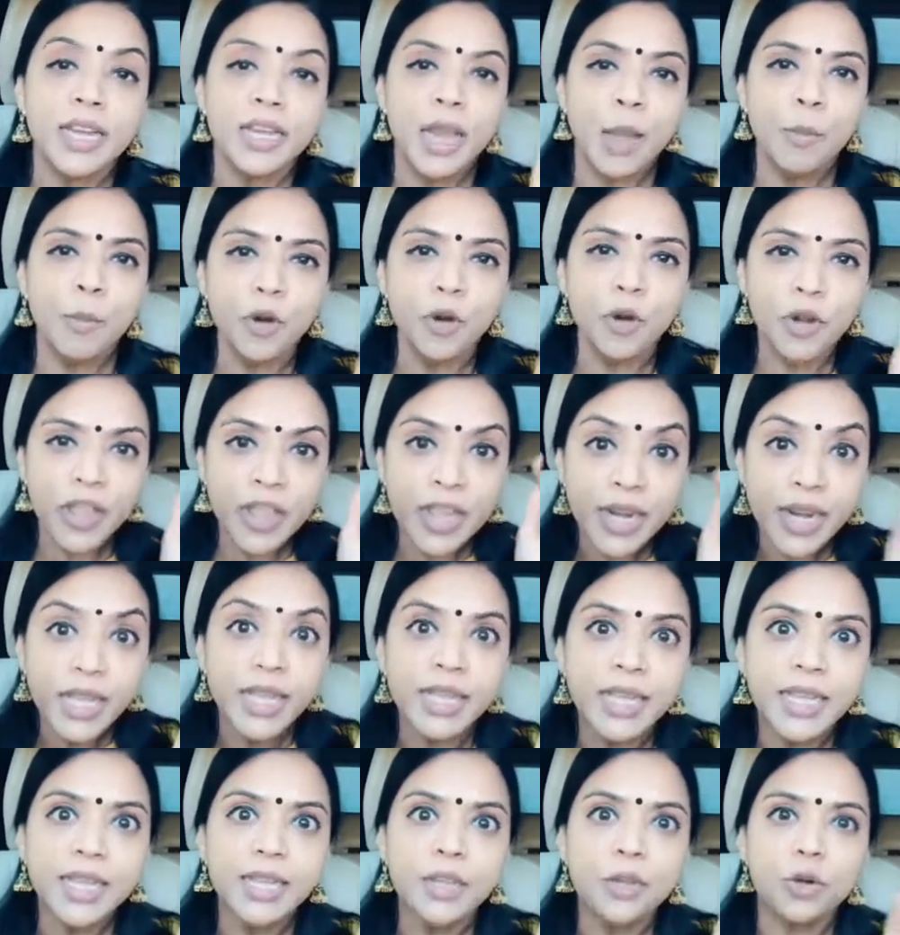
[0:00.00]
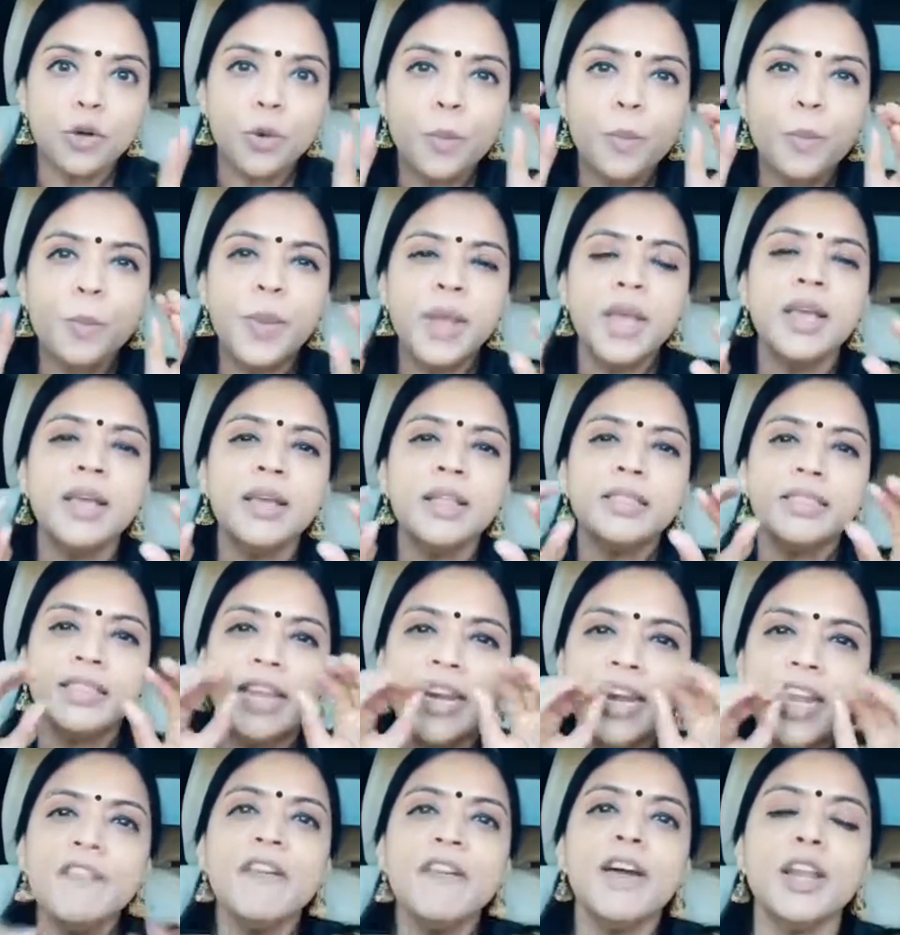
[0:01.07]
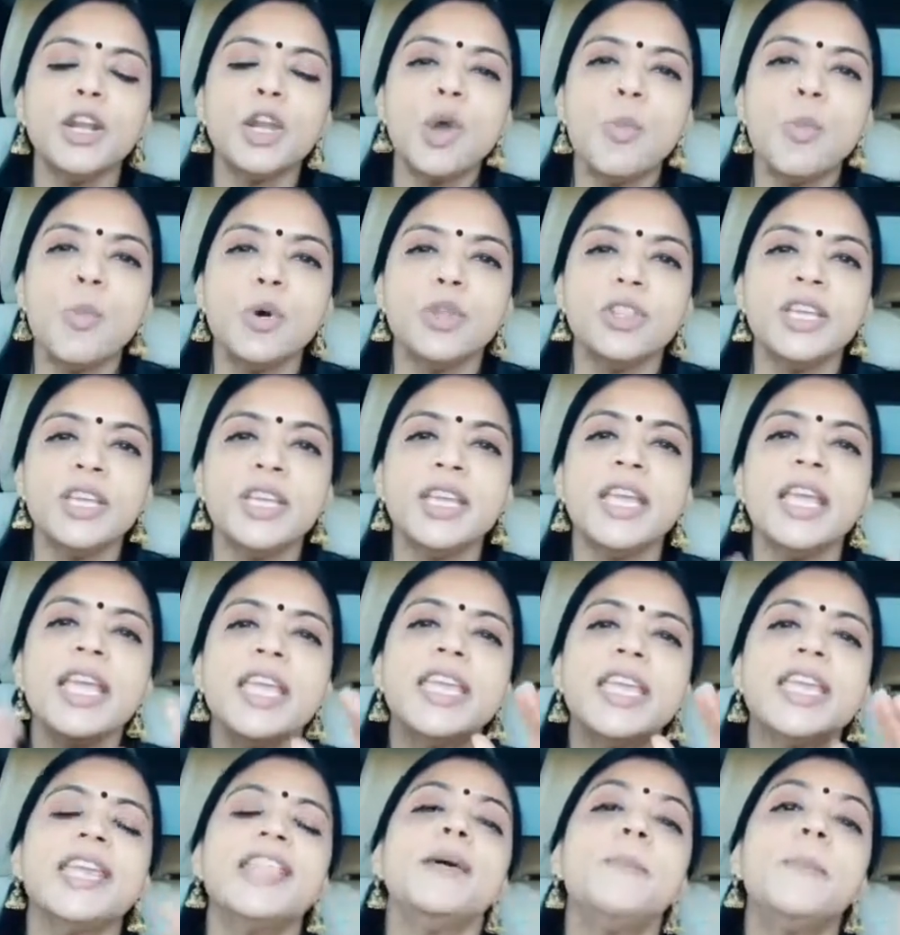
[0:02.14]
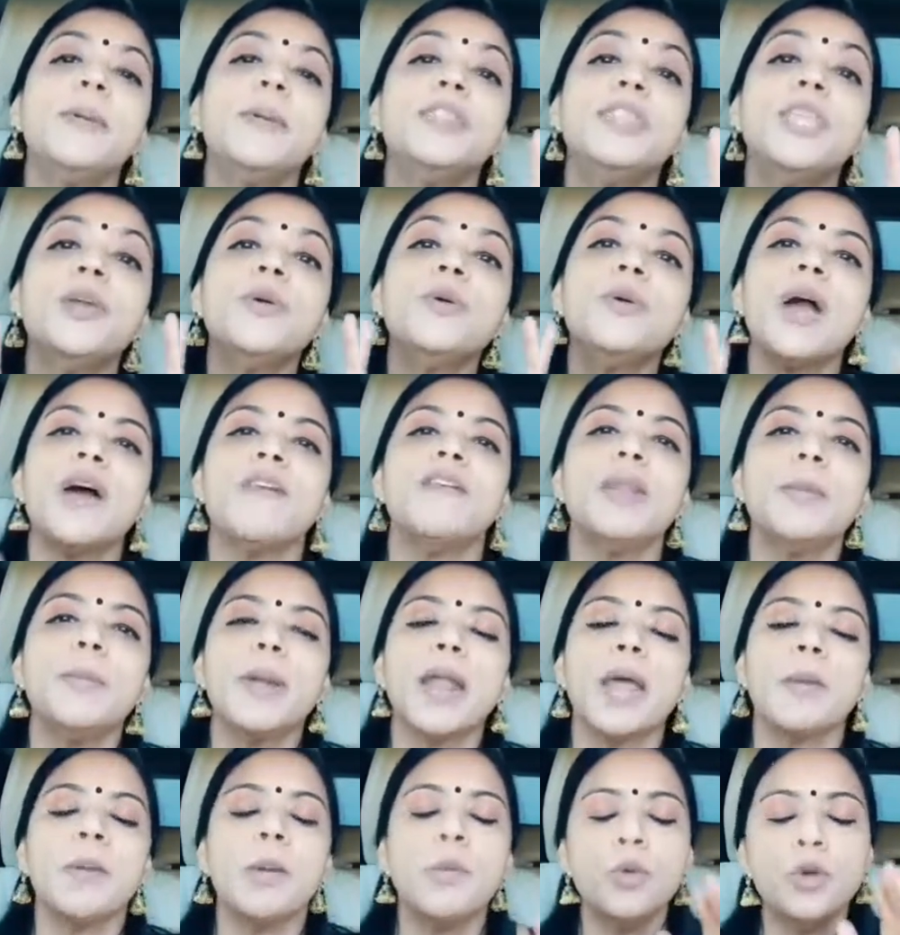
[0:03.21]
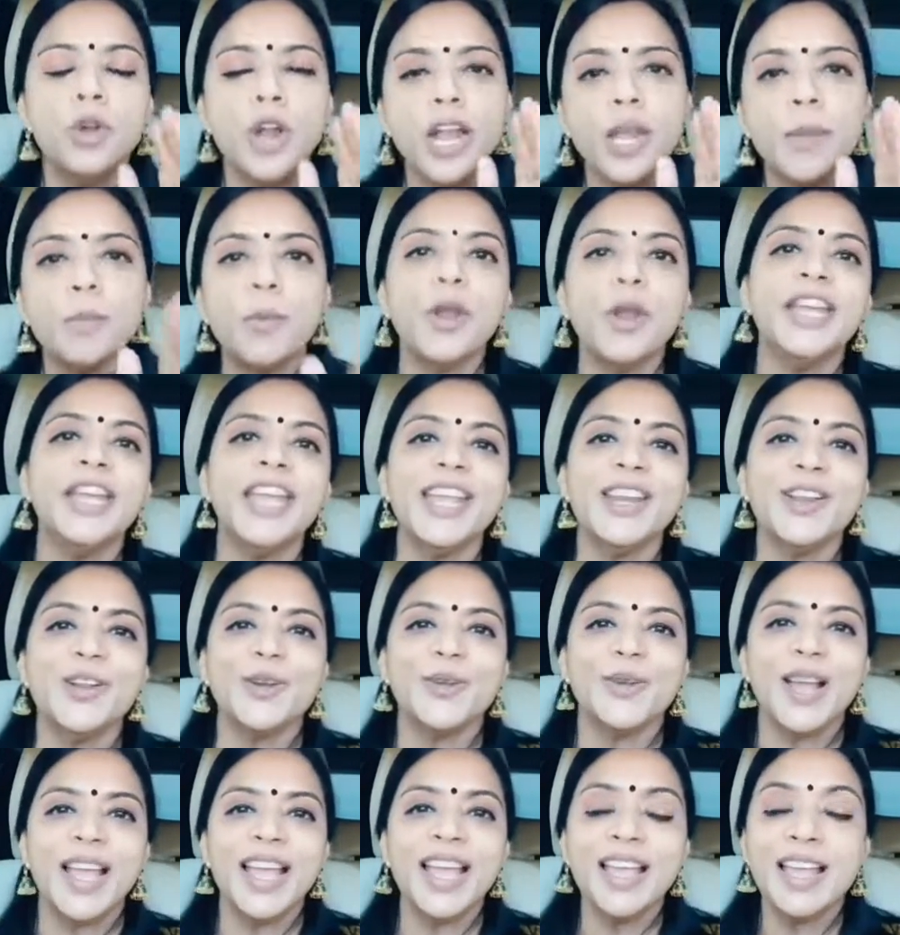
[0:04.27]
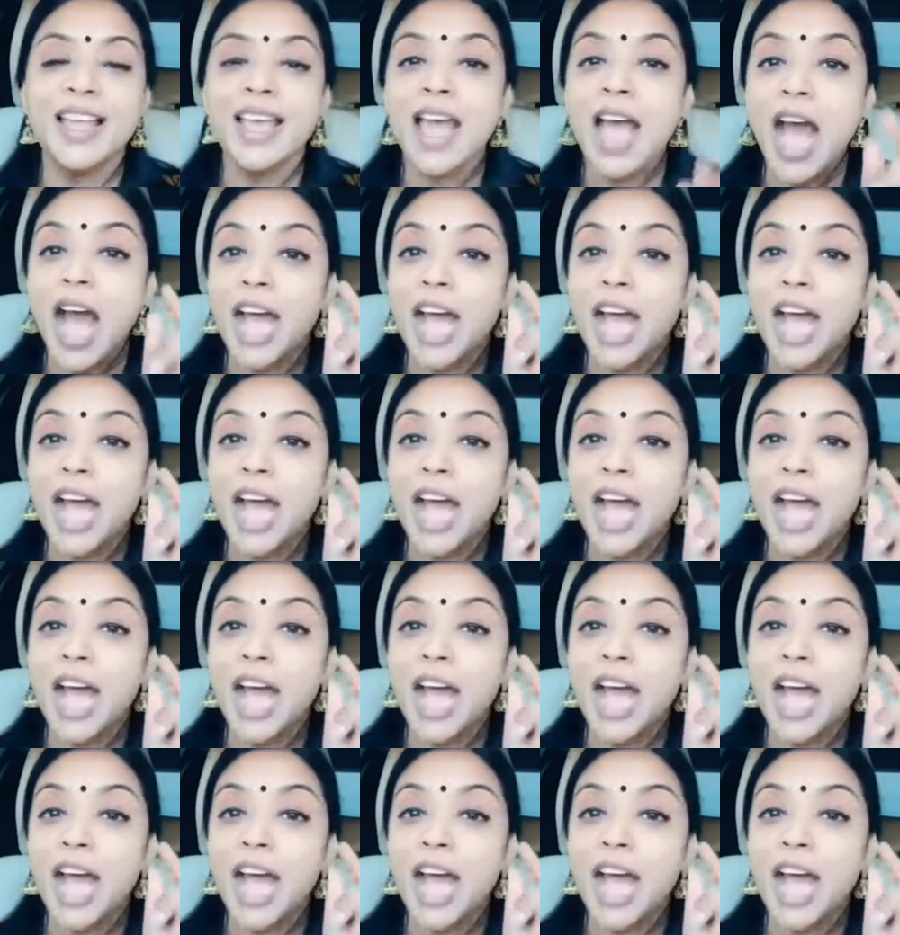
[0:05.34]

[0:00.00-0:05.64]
நம்மளுடைய இலக்கு ரொம்ப தெளிவா இருக்கும்போது எதை பத்தியும் கவலைப்படாம முன்னாடி போயிட்டே இருக்கணுங்க